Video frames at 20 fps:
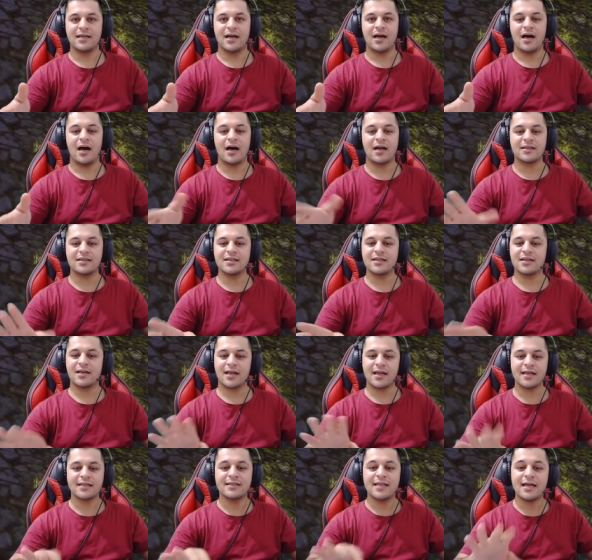artık
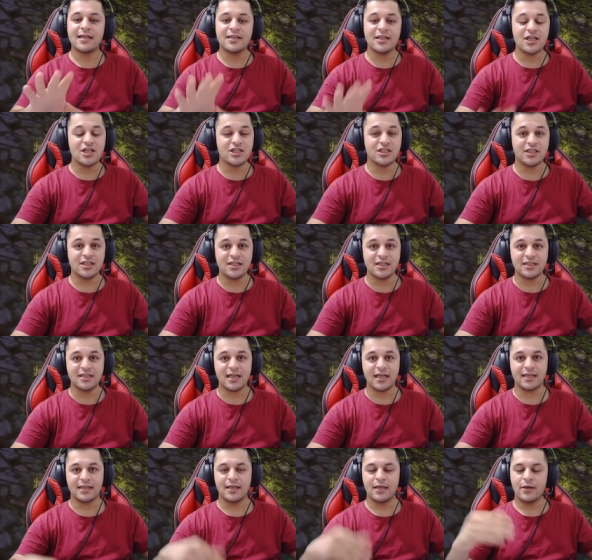karakter
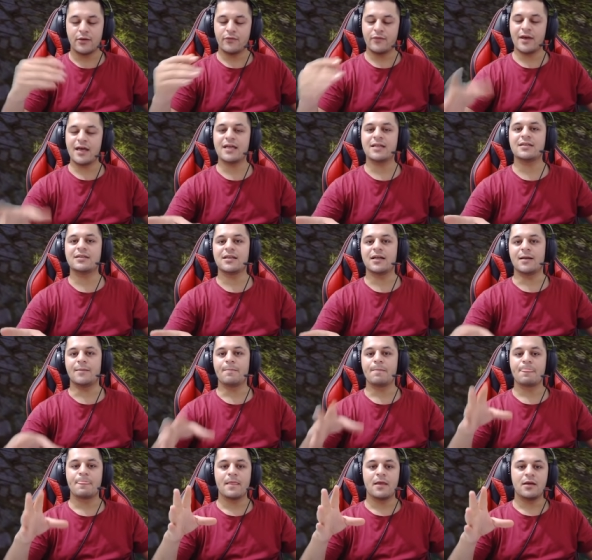değiştirirken veyahut da
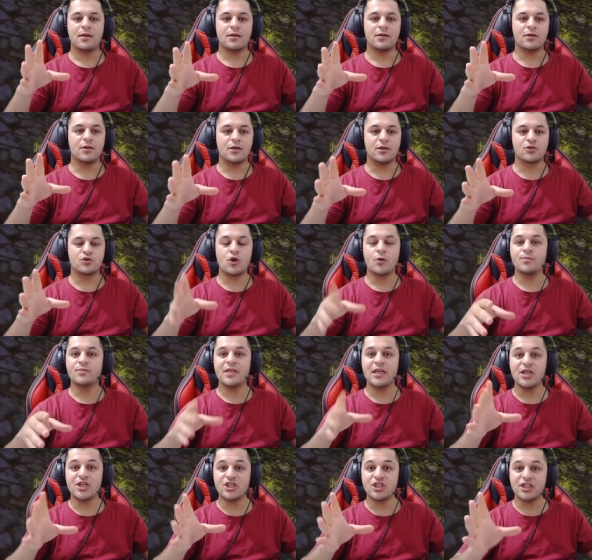e, job
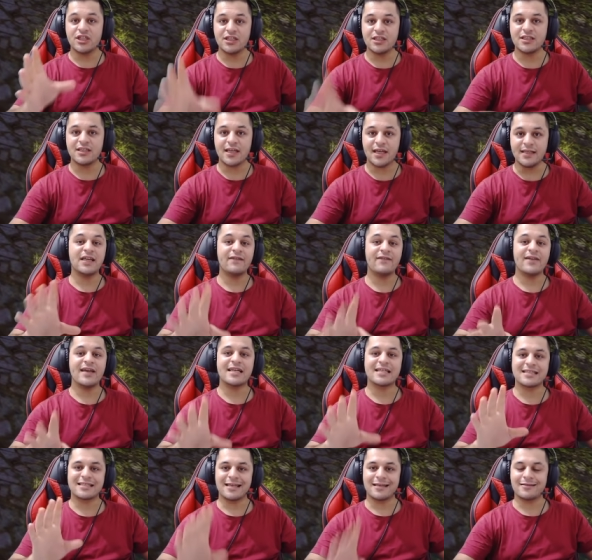değiştirirken
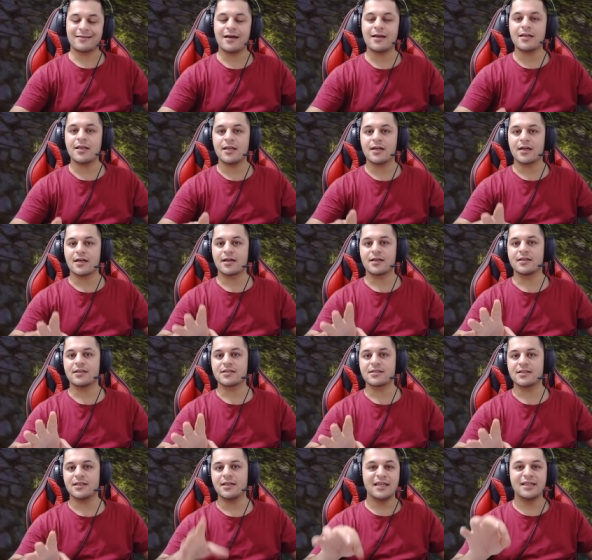veya satarken
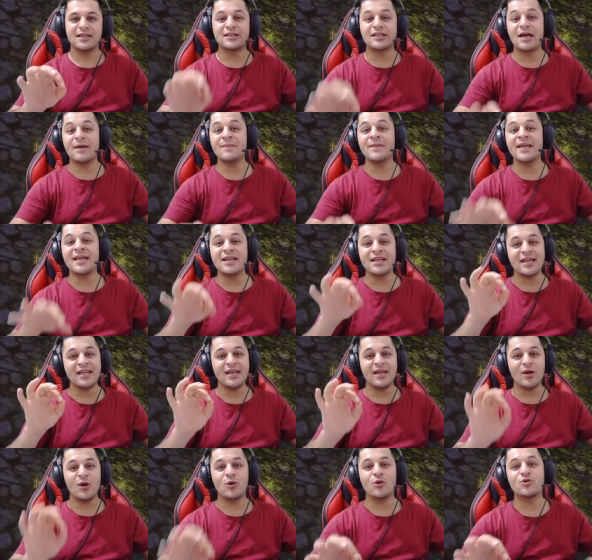arkadaşlar
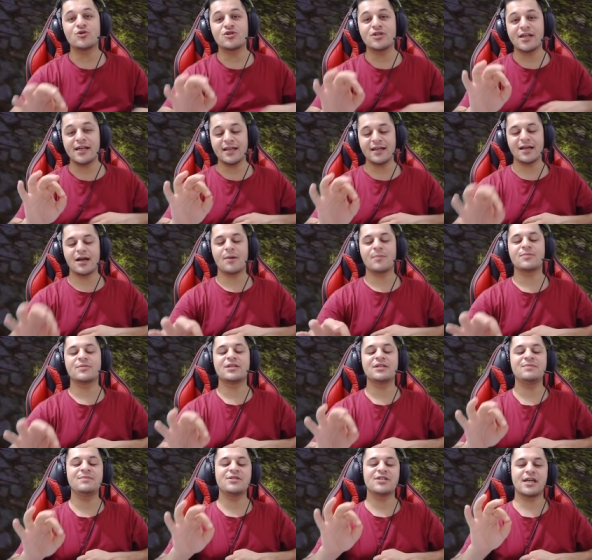itemlerini ölücülere
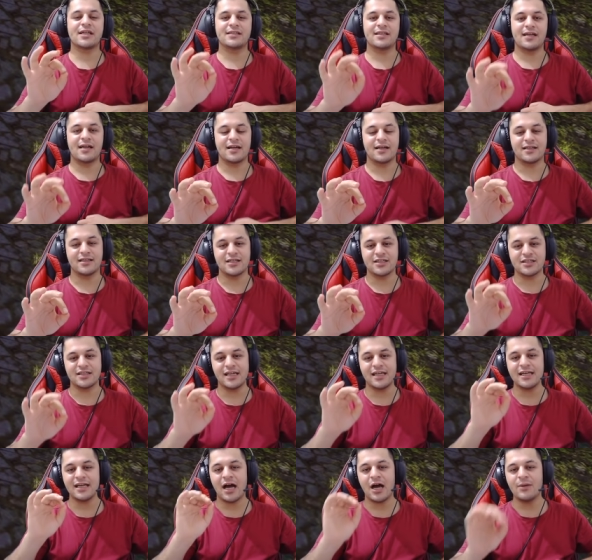kaptırmayacaklar
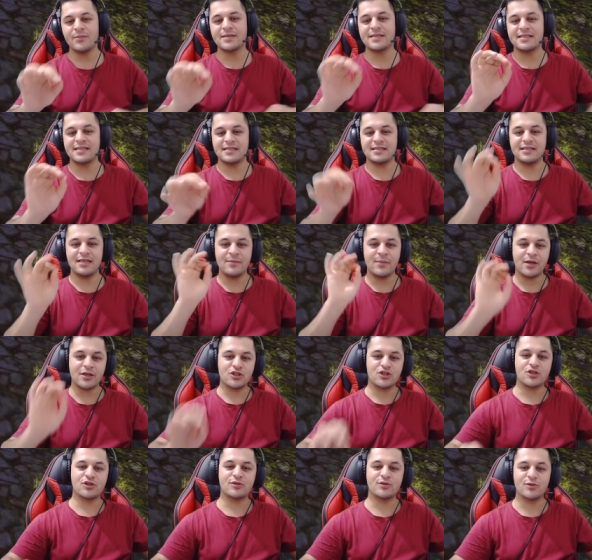arkadaşlar. Abi sistemi
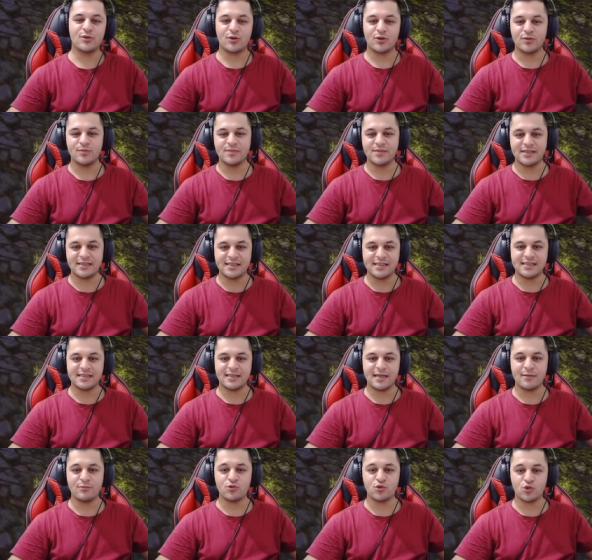açıklıyorum.
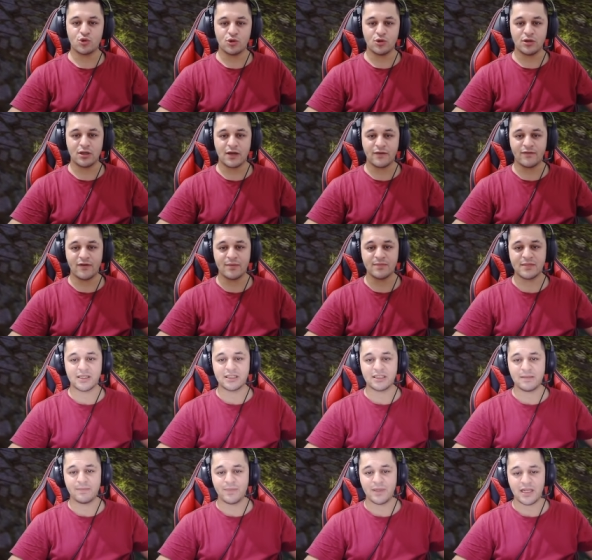Sistem şu.
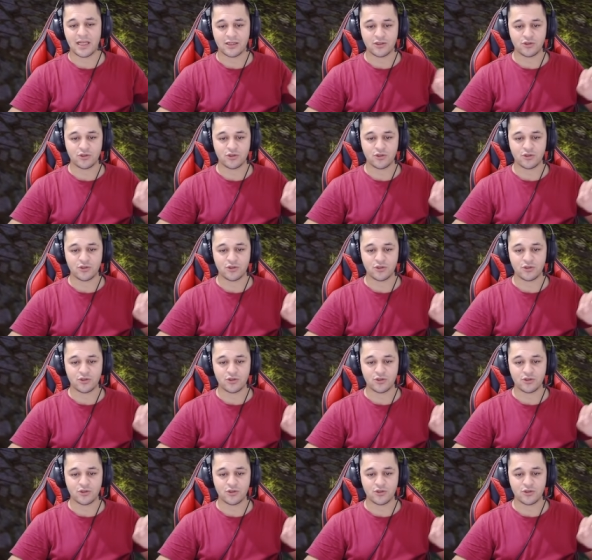Kafamdaki plan